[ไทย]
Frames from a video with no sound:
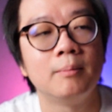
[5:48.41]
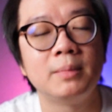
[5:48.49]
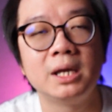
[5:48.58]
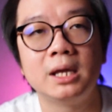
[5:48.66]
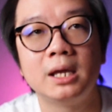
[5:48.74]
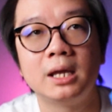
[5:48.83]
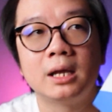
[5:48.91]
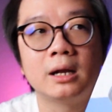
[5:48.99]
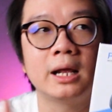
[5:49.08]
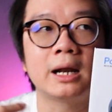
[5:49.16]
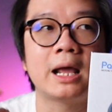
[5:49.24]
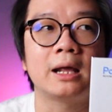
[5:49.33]
มีเขา
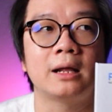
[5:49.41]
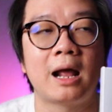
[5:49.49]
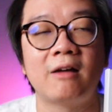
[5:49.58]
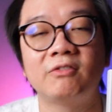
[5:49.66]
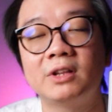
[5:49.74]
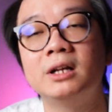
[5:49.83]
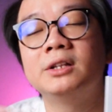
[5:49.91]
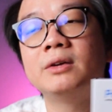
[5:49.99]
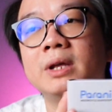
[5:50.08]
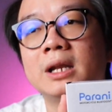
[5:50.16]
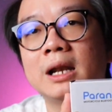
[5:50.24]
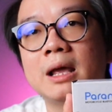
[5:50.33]
เรียกอะไร after
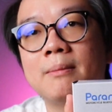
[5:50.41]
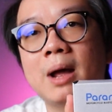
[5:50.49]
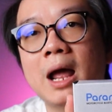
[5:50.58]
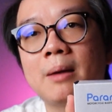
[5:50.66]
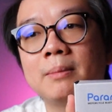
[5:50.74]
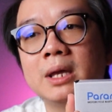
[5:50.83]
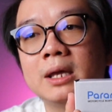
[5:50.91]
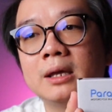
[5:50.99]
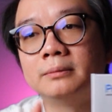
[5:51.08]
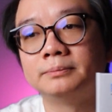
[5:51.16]
service อะไรบ้างมี